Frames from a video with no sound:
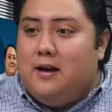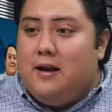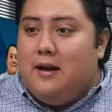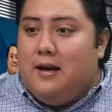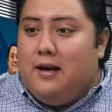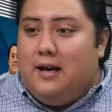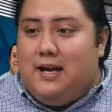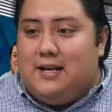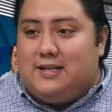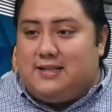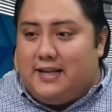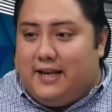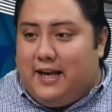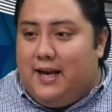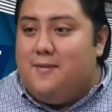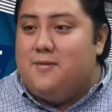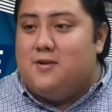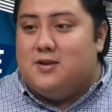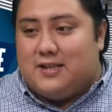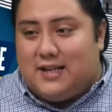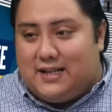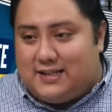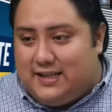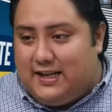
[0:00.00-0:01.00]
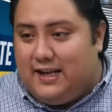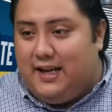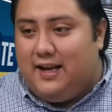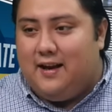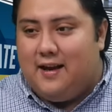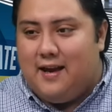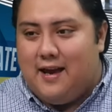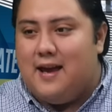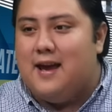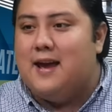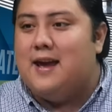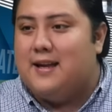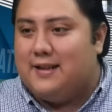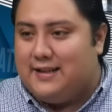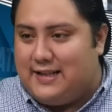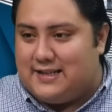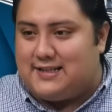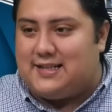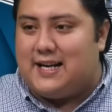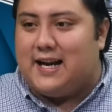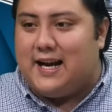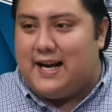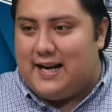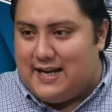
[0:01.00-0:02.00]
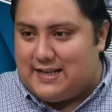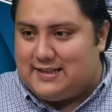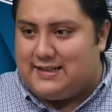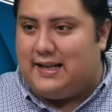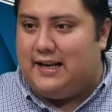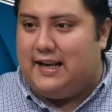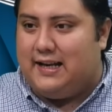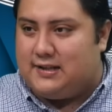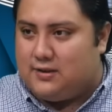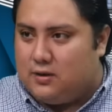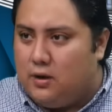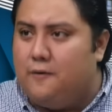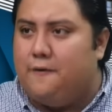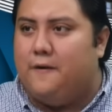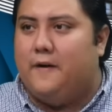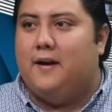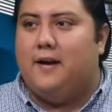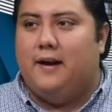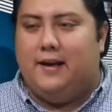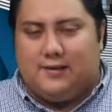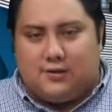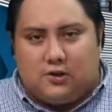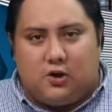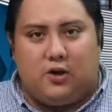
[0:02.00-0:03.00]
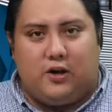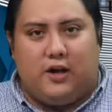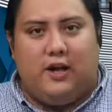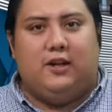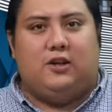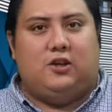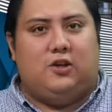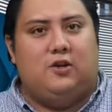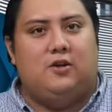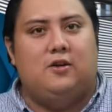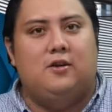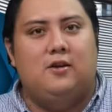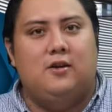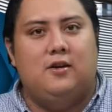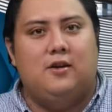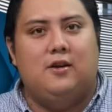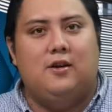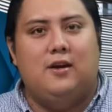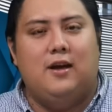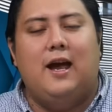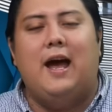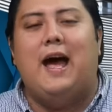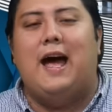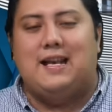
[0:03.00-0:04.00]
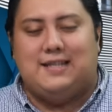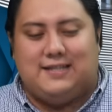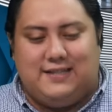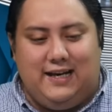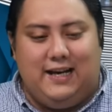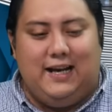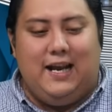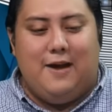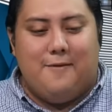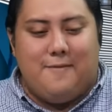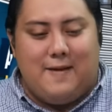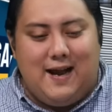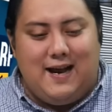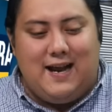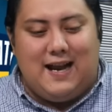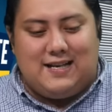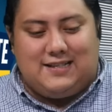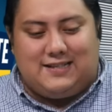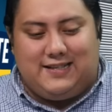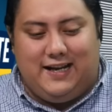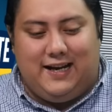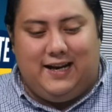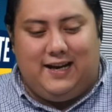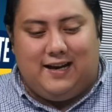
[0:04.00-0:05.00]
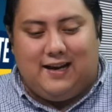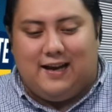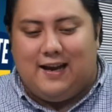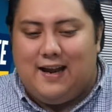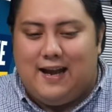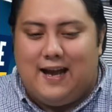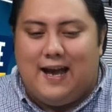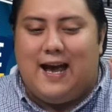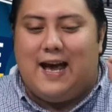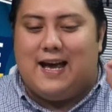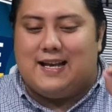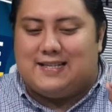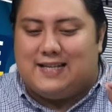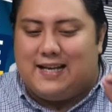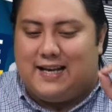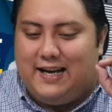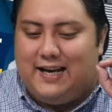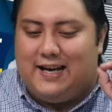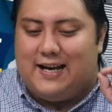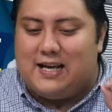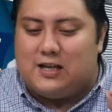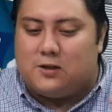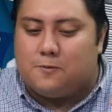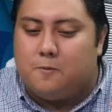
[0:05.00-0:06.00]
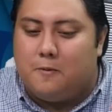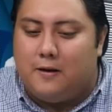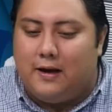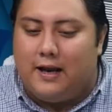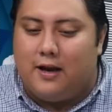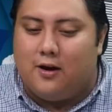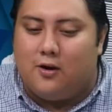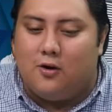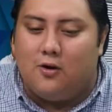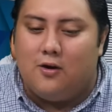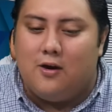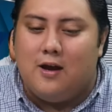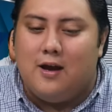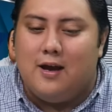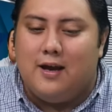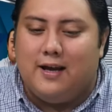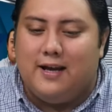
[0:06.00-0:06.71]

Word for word: Le seguimos. Así te sacan hasta la estufa. Es correcto. Así le van a hacer a Salinas Pliego.